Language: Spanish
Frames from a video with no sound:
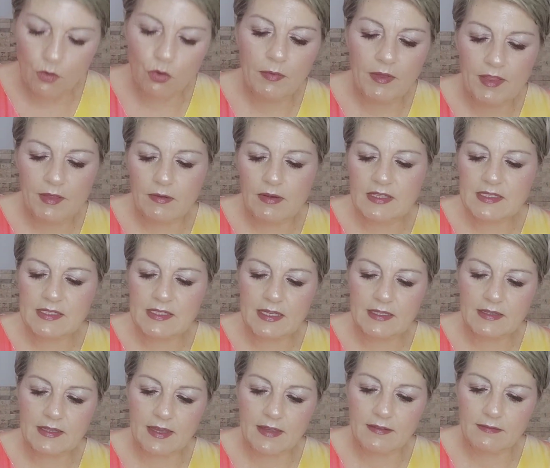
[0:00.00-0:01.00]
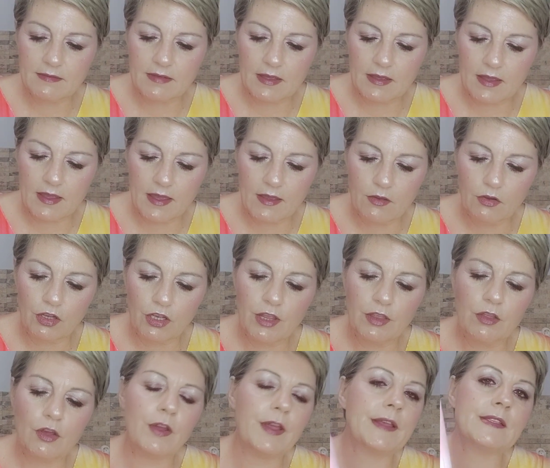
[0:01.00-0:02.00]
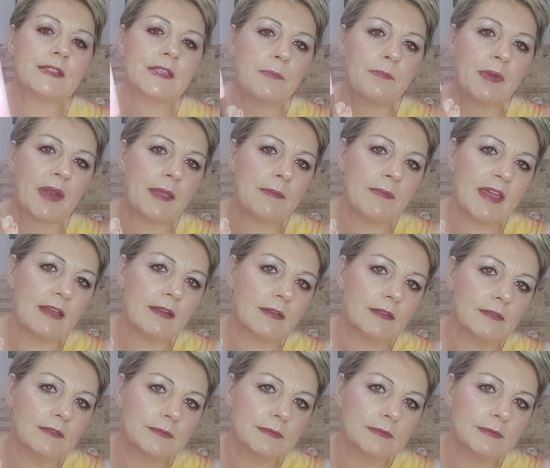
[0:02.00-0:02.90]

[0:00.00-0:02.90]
W7 he cogido este primer,